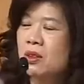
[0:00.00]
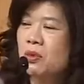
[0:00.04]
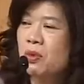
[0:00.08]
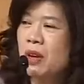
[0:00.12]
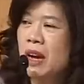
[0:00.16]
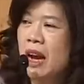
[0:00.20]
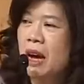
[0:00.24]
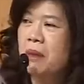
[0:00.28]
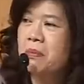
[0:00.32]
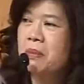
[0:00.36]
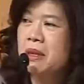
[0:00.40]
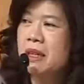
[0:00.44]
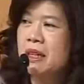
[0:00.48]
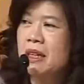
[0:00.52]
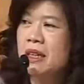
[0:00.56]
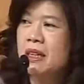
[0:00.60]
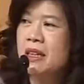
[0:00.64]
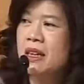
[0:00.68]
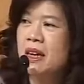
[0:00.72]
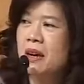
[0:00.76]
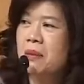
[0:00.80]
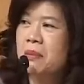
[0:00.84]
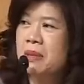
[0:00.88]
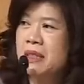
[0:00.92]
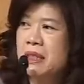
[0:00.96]
เวลามินิ
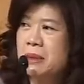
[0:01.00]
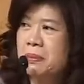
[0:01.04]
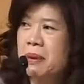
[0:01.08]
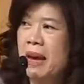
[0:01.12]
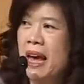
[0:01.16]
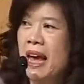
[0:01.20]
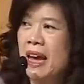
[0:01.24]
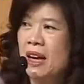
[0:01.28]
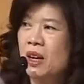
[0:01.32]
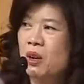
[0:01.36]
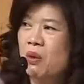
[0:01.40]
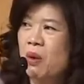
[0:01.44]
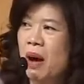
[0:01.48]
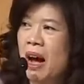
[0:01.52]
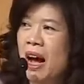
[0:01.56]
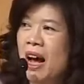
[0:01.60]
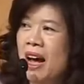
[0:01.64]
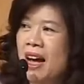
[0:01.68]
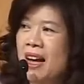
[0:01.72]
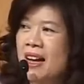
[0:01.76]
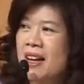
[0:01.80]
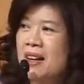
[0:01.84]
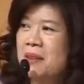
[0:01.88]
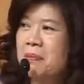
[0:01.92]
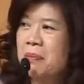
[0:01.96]
เนี่ยมันจะแพงกว่า
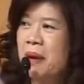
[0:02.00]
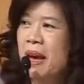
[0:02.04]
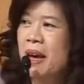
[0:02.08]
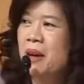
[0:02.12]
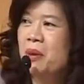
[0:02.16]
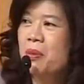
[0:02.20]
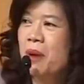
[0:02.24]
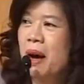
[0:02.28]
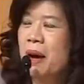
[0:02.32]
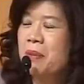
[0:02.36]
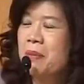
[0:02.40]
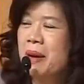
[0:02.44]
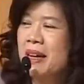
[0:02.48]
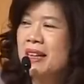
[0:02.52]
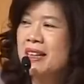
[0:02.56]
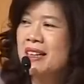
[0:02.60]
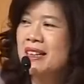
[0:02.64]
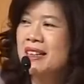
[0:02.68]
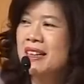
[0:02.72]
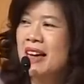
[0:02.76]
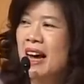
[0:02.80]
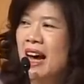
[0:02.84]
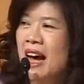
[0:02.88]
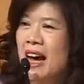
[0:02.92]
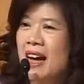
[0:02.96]
หมายถึ
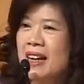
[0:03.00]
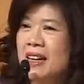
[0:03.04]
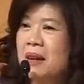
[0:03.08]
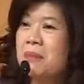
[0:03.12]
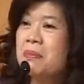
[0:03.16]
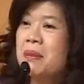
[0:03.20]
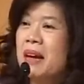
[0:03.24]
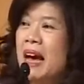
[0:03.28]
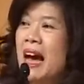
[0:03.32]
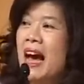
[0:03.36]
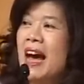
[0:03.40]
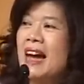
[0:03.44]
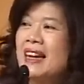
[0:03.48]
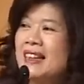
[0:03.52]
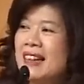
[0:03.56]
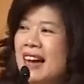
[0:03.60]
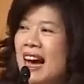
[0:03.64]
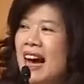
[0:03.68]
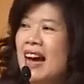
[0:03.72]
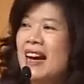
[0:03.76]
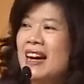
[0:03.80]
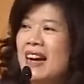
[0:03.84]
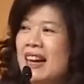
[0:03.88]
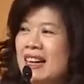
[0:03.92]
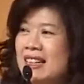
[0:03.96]
งค่าทำงาน
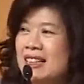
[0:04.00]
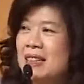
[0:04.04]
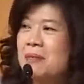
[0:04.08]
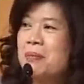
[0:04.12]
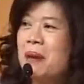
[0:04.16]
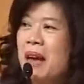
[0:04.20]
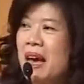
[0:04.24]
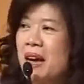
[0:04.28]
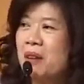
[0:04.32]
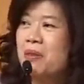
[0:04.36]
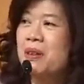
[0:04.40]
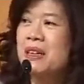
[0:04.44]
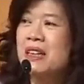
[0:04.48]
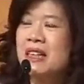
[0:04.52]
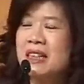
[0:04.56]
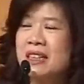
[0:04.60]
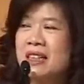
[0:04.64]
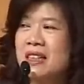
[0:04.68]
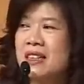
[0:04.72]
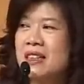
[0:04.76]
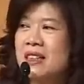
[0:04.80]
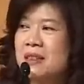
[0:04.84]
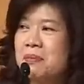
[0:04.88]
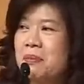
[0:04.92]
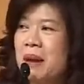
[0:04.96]
ค่าอะไรจะแพงกว่านิด
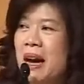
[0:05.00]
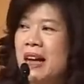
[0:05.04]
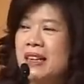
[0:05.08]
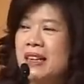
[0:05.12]
นึงคือ